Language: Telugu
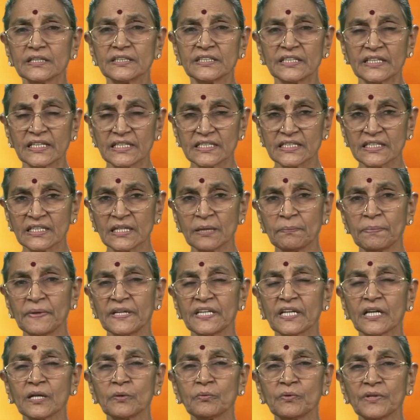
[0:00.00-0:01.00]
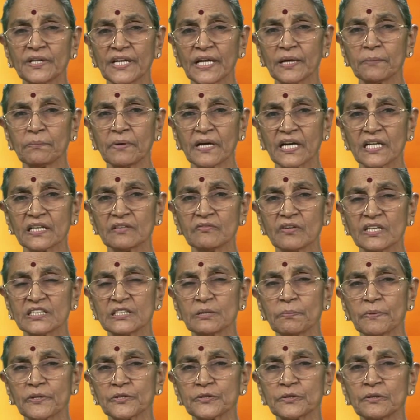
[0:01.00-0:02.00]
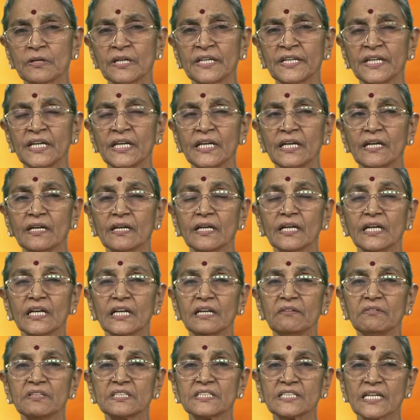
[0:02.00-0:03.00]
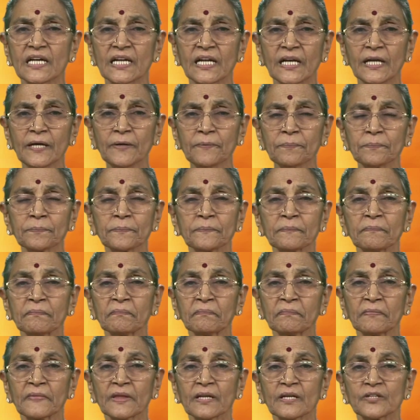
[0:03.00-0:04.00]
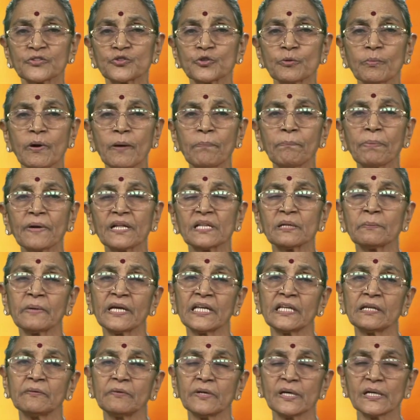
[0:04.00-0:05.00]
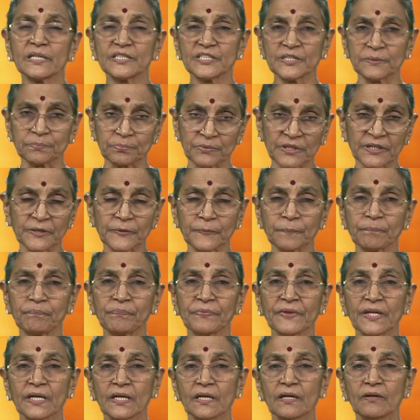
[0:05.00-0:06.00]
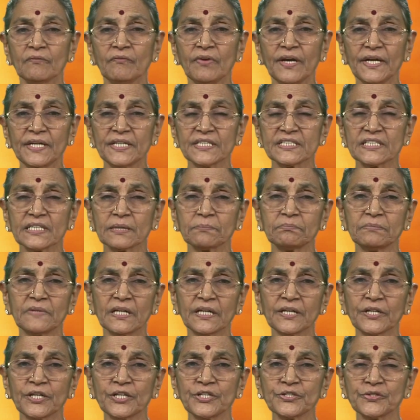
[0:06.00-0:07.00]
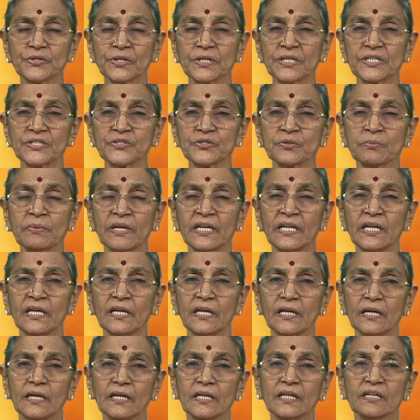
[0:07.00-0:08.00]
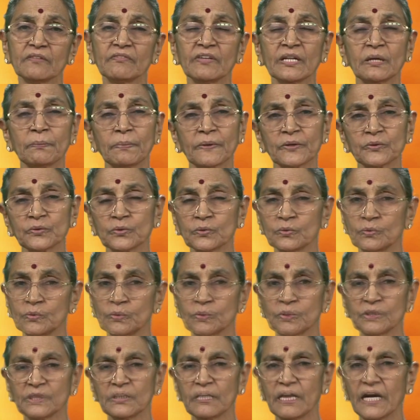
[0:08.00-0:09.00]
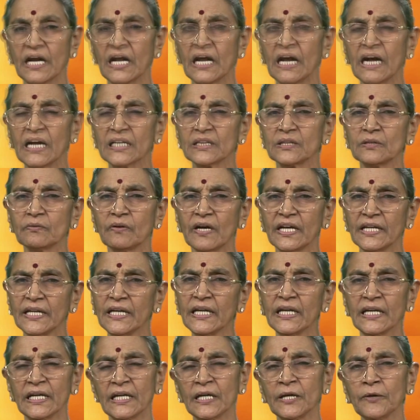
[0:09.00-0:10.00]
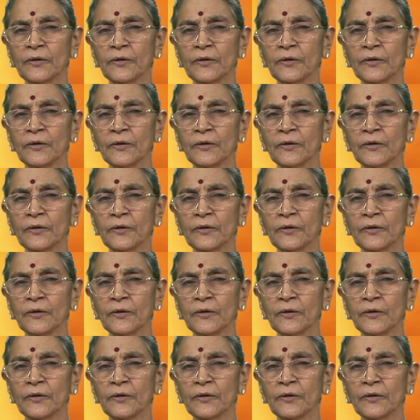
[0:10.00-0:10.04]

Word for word: చిన్న చిన్న పిట్టలు ఉంటాయి భరద్వాజ పక్షులని ఇవి చాలా శుభప్రదమైనవిగా చెప్తారు వీటి శబ్దం కీసుకీసుమని వినపడుతూ ఉంటుంది ఆ ధ్వని